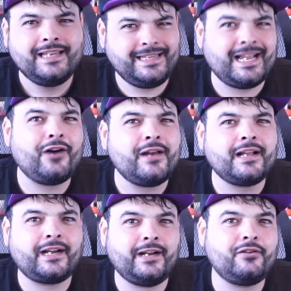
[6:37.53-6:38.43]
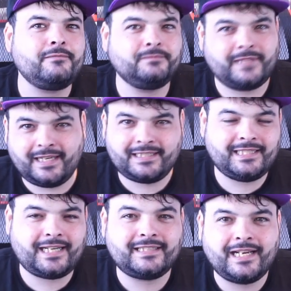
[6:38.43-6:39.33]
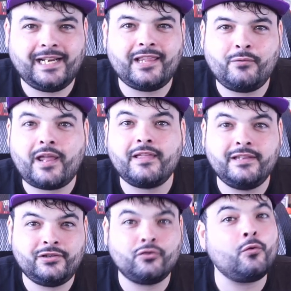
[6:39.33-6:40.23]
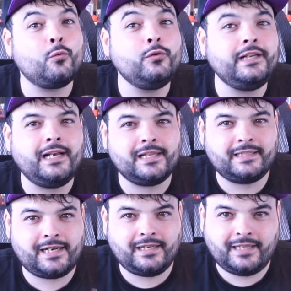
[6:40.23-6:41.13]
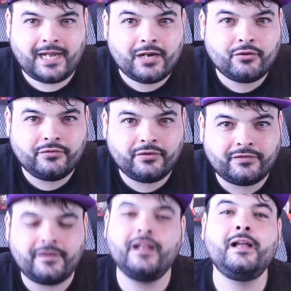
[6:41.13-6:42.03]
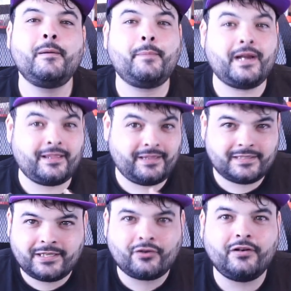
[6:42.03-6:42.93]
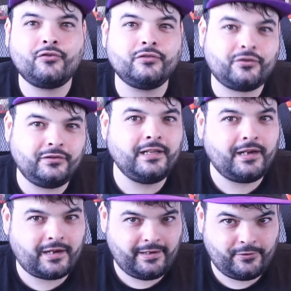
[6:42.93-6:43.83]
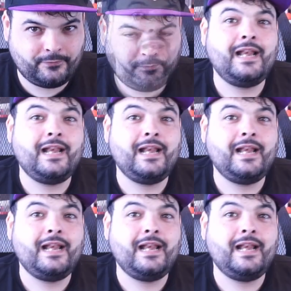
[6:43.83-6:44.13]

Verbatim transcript: y ahora creo que se trataría de una decisión unilateral de Ganondorf para hacerse con el control del reino.